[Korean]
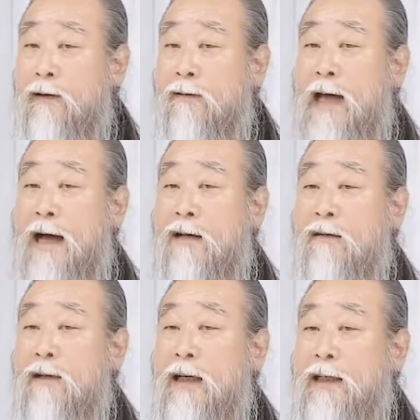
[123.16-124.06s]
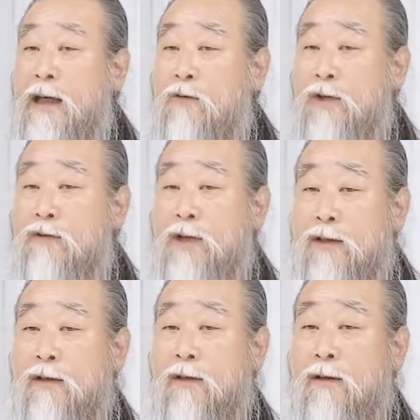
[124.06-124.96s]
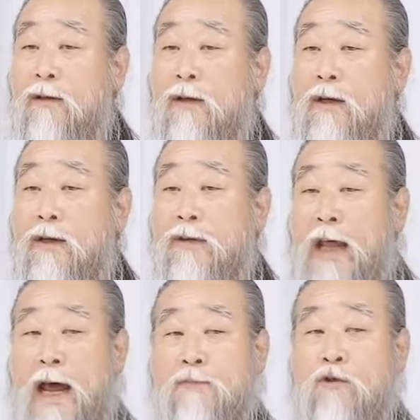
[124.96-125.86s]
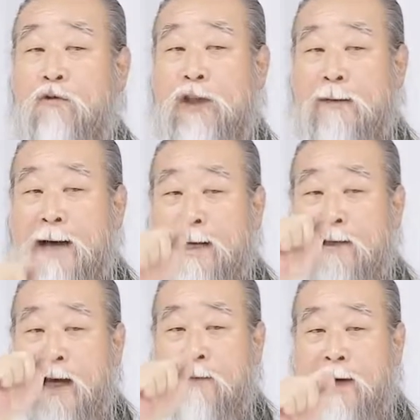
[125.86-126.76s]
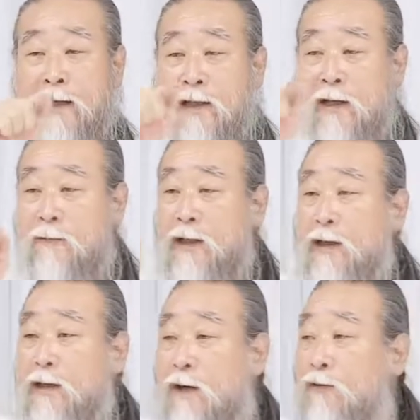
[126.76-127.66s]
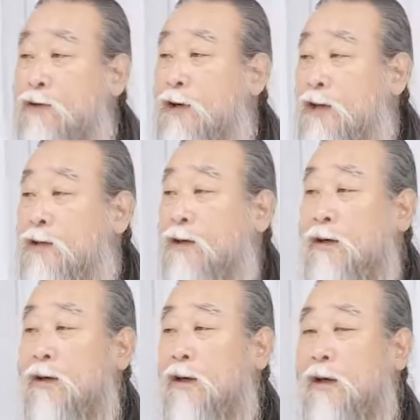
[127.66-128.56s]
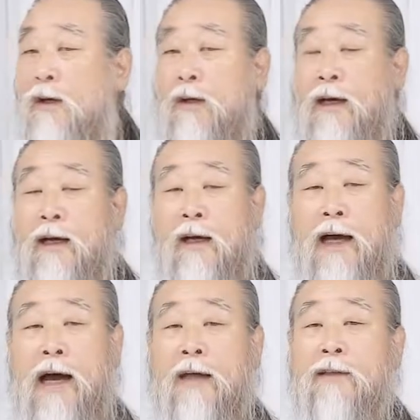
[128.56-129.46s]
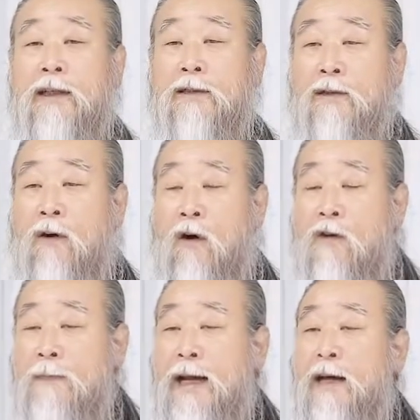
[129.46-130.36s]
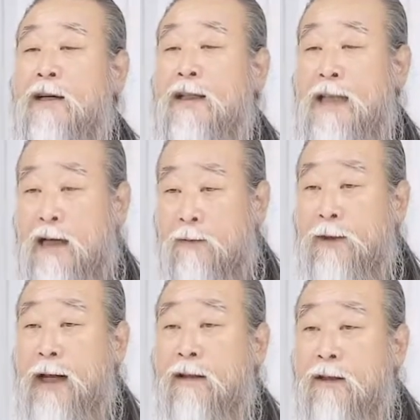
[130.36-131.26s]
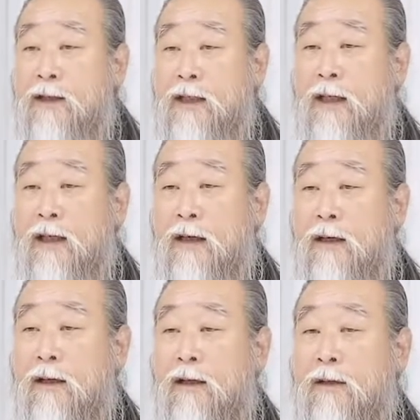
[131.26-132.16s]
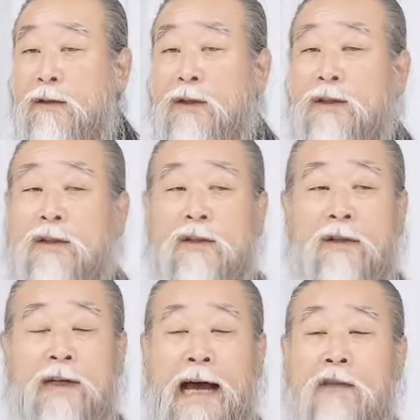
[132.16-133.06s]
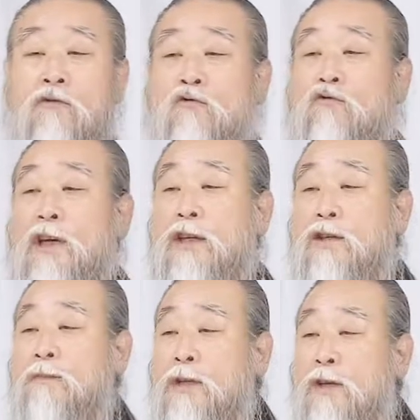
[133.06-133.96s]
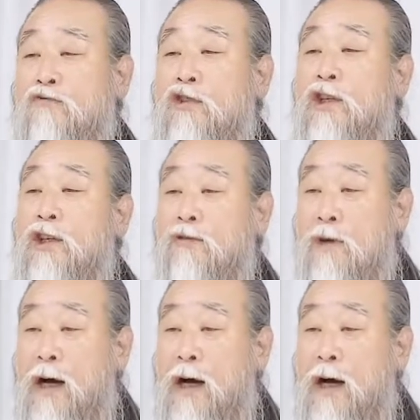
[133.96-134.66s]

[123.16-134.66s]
나를 일깨우기 위해서 대한민국 사람 한 사람 한 사람을 일깨우기 위해서 하늘에서 얼마나 큰 작업을 했는지 너희들 가족 중에 전부 다 죽이기도